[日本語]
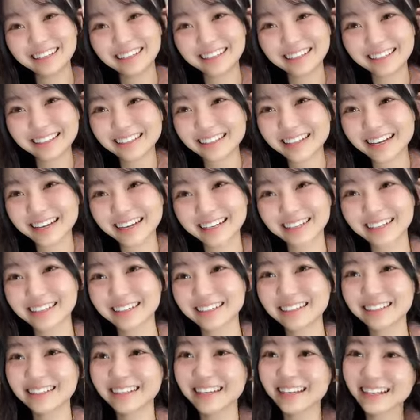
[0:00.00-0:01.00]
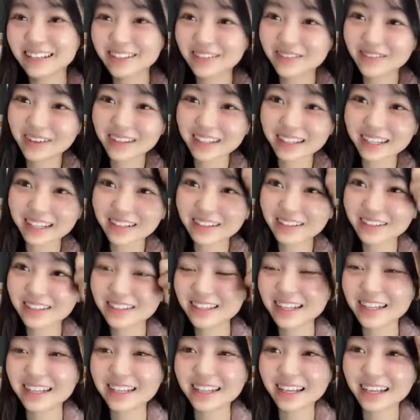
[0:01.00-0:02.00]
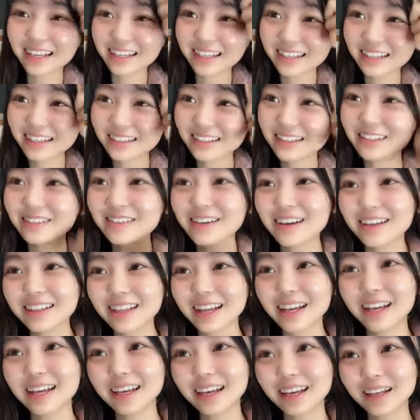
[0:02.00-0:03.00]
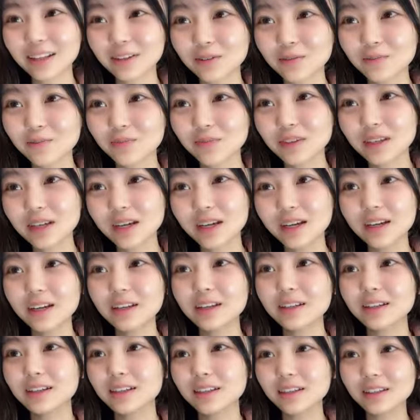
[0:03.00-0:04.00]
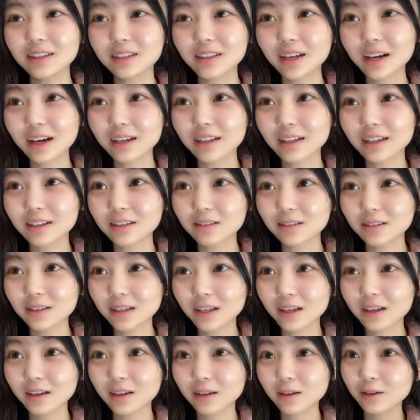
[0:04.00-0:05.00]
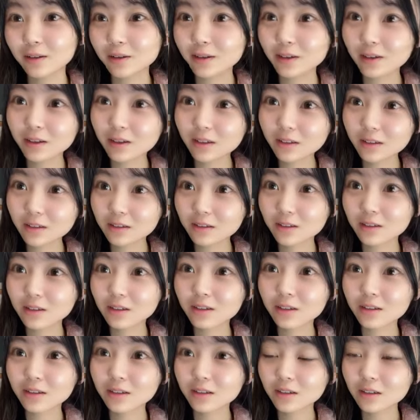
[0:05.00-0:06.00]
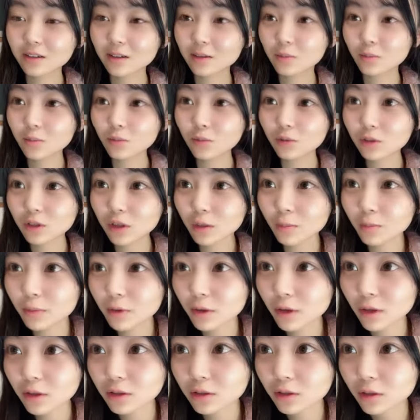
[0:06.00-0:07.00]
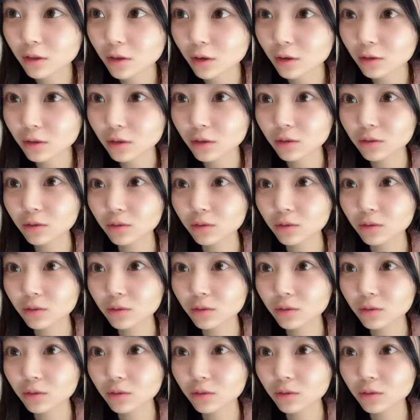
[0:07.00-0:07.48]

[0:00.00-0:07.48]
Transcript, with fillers: 言いたいけどまだ言ってない言えないけど言いたいですねえもうサンプラス並んでる